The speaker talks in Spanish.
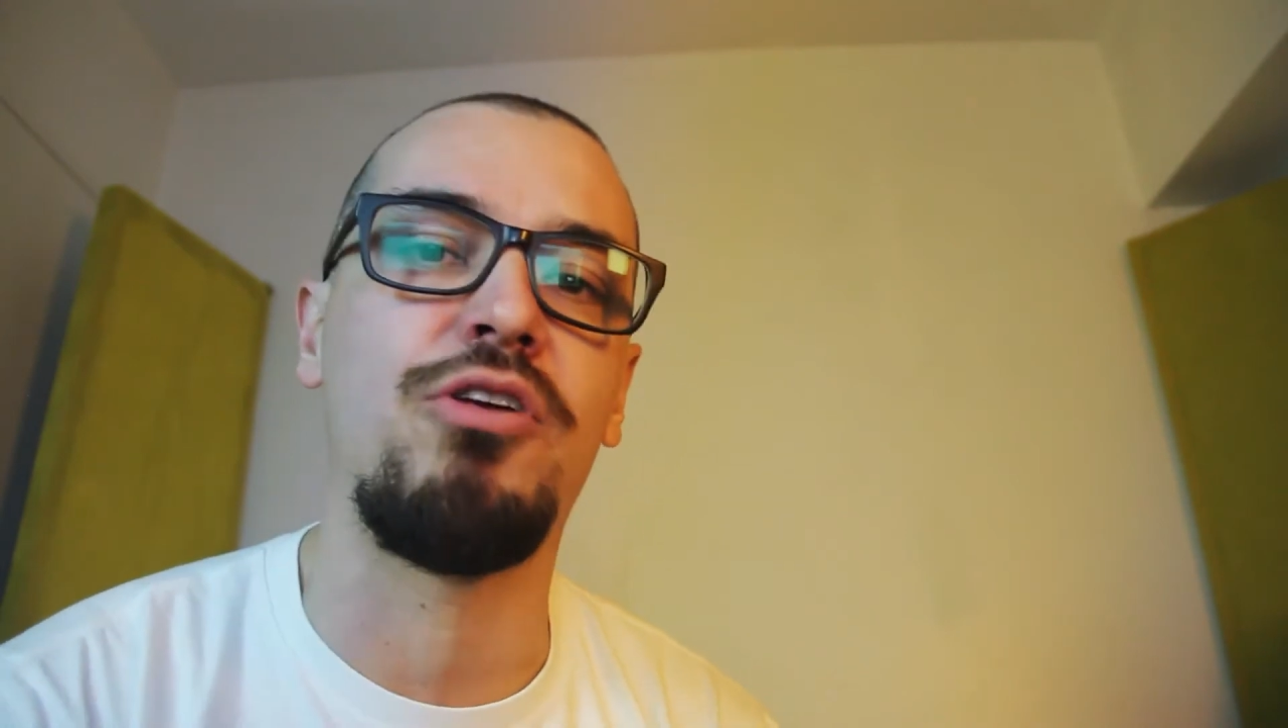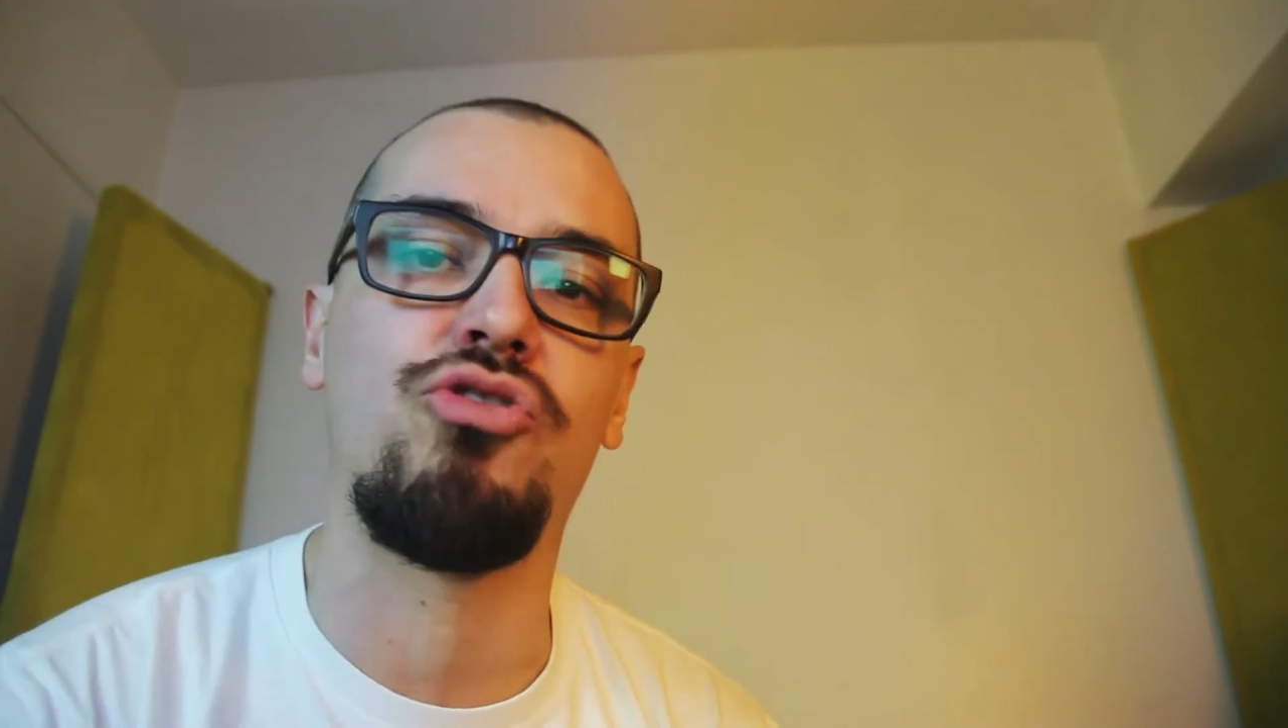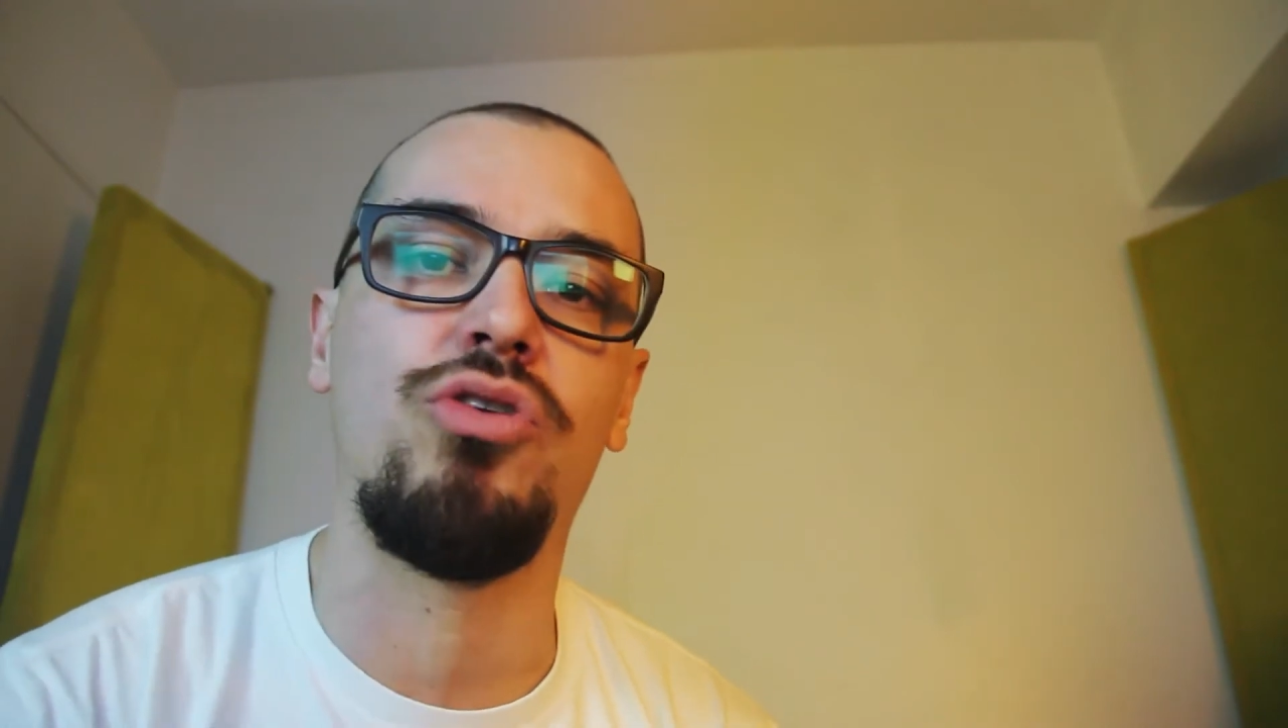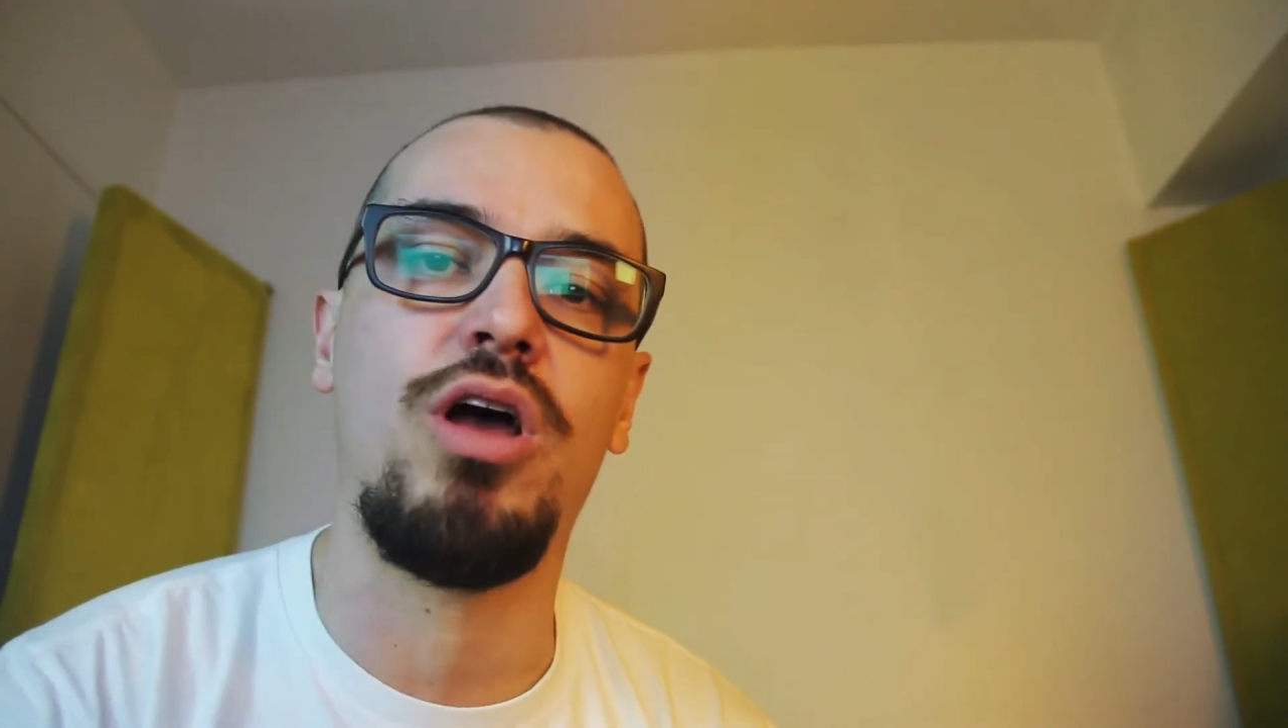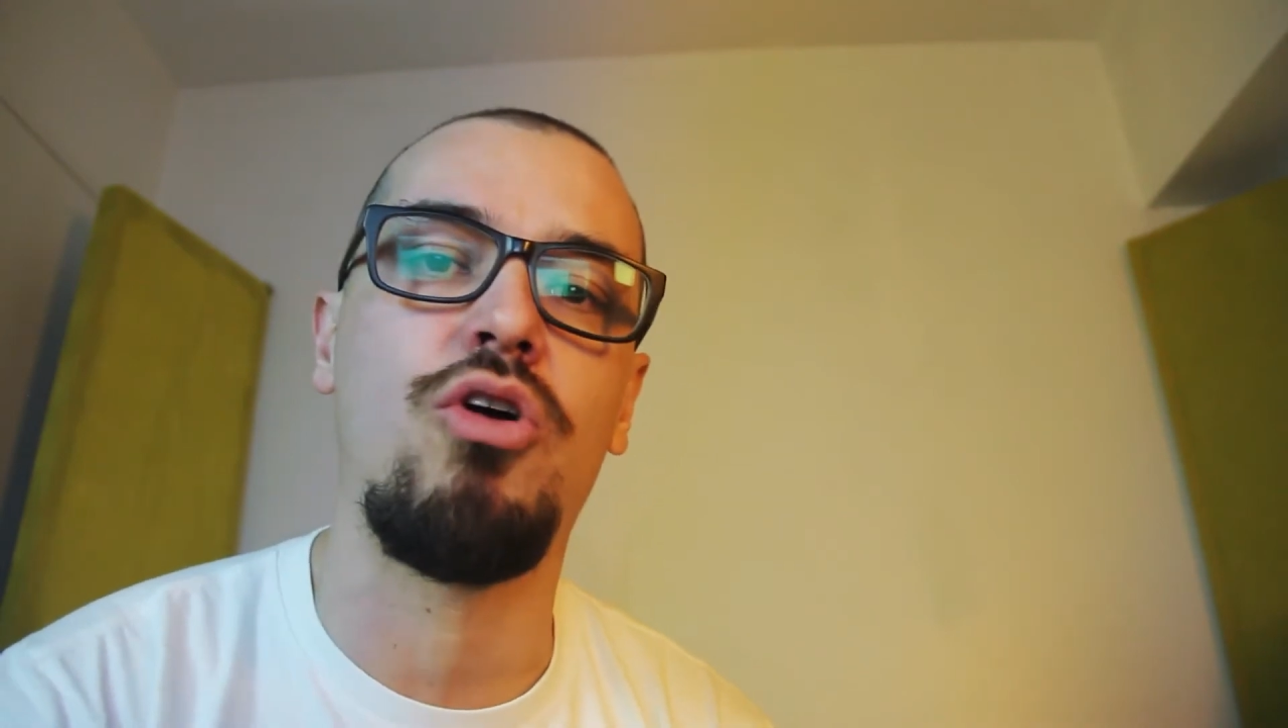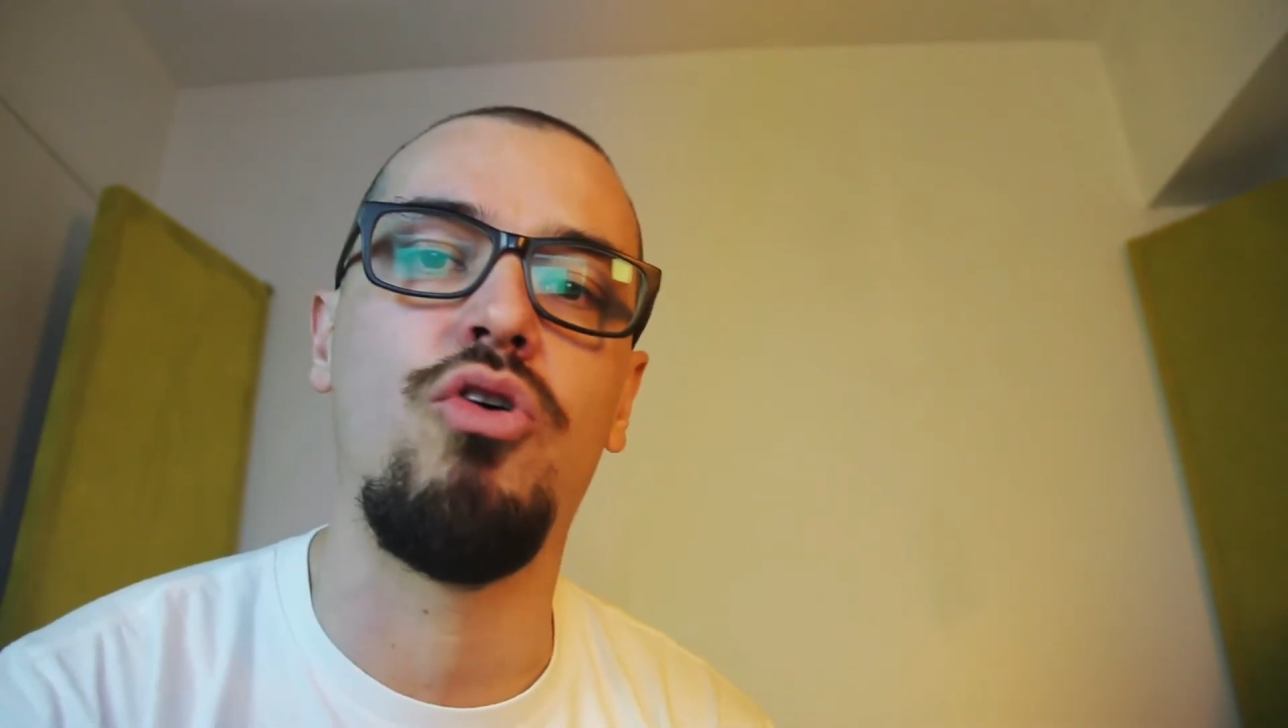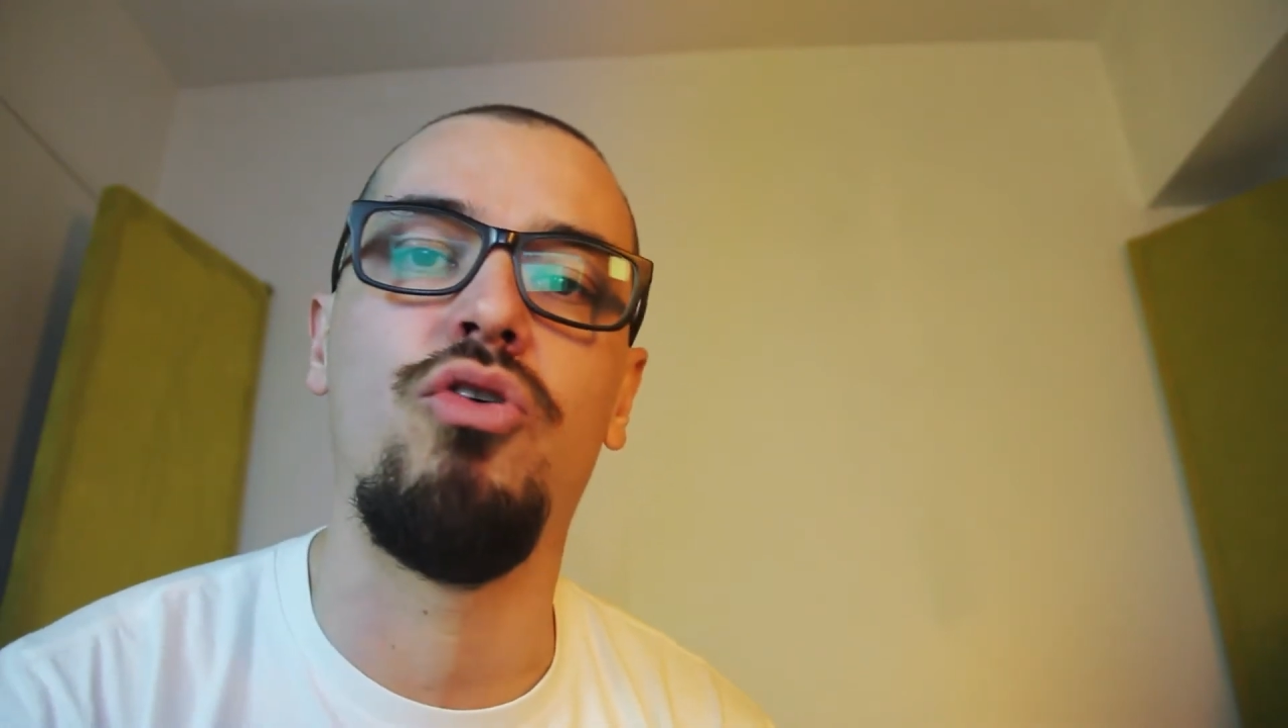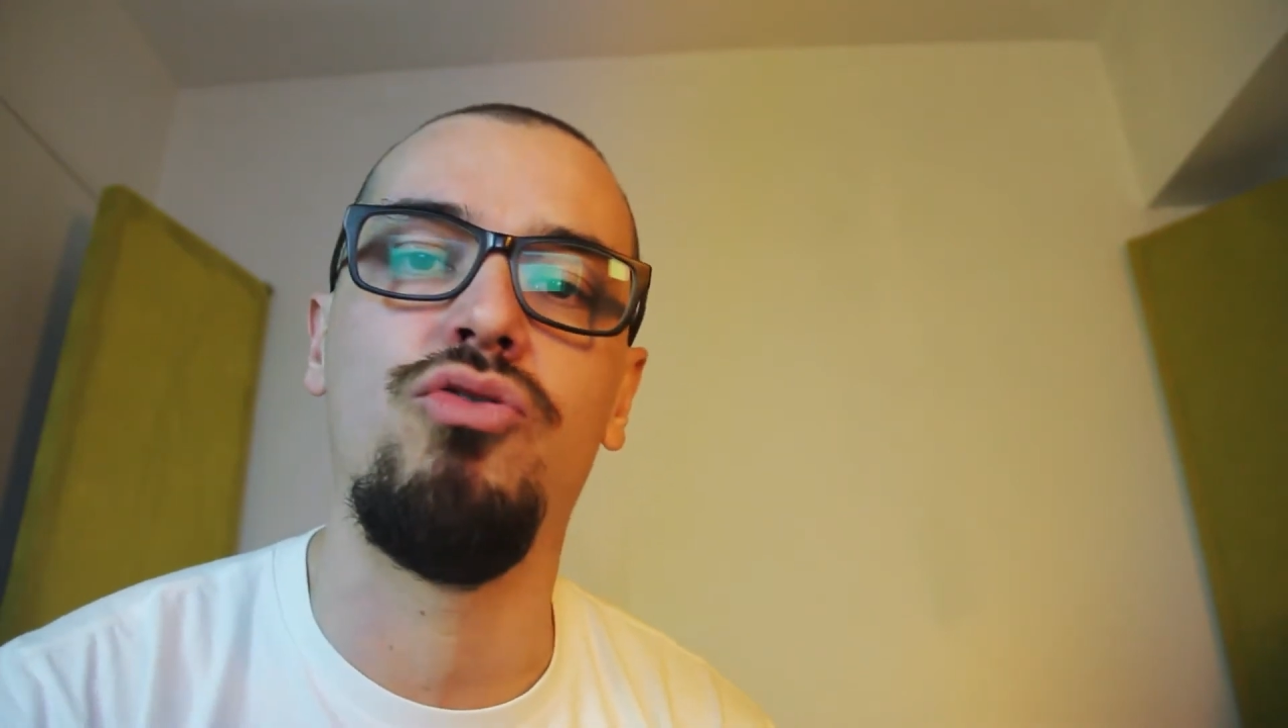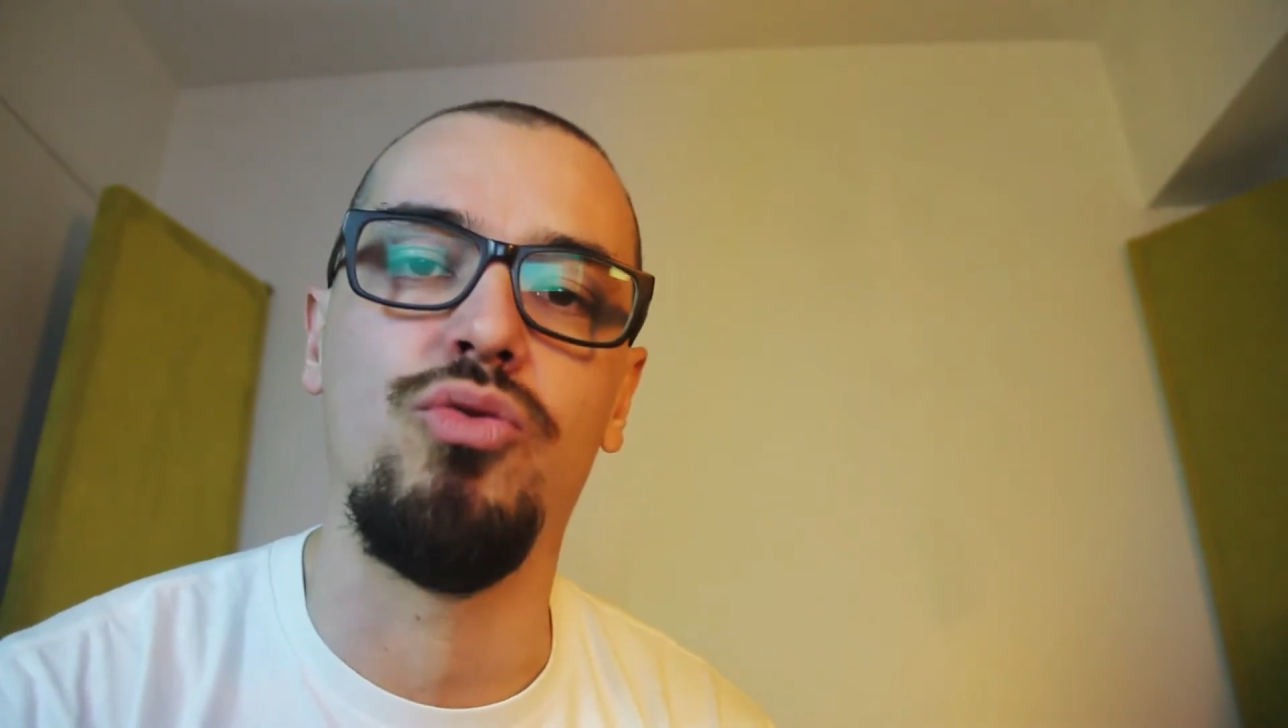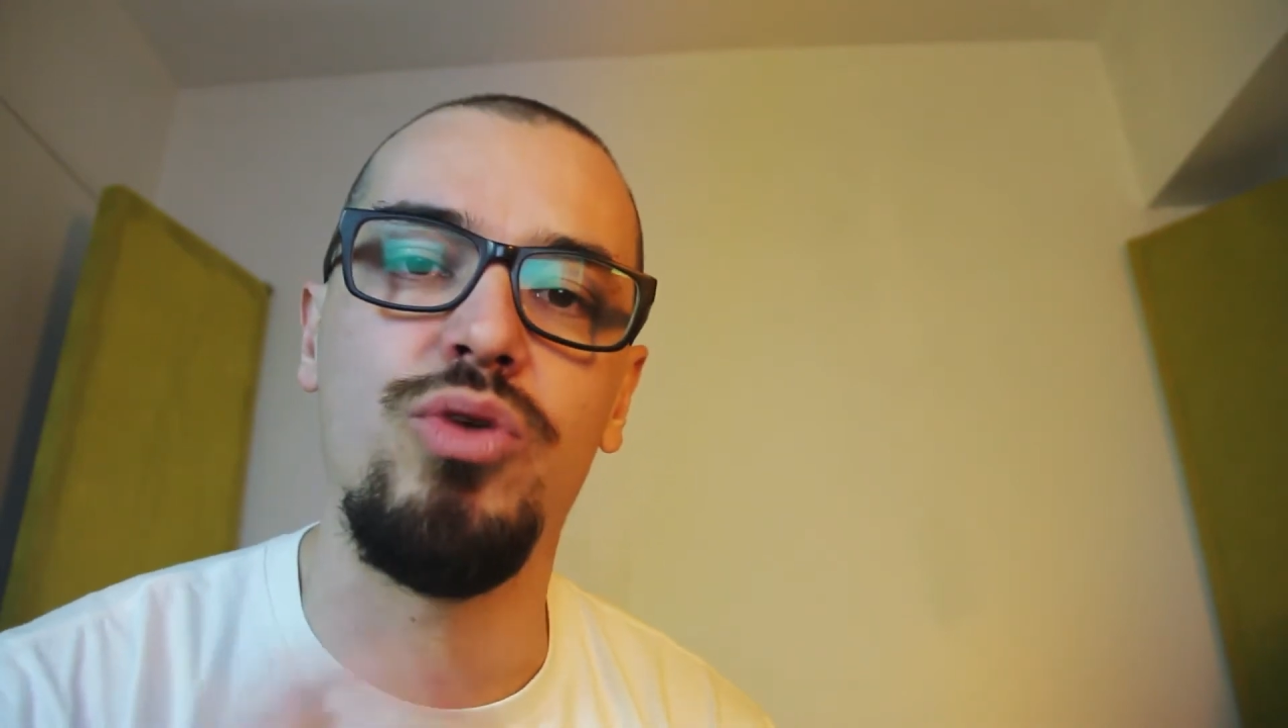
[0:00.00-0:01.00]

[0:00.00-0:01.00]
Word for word: personas con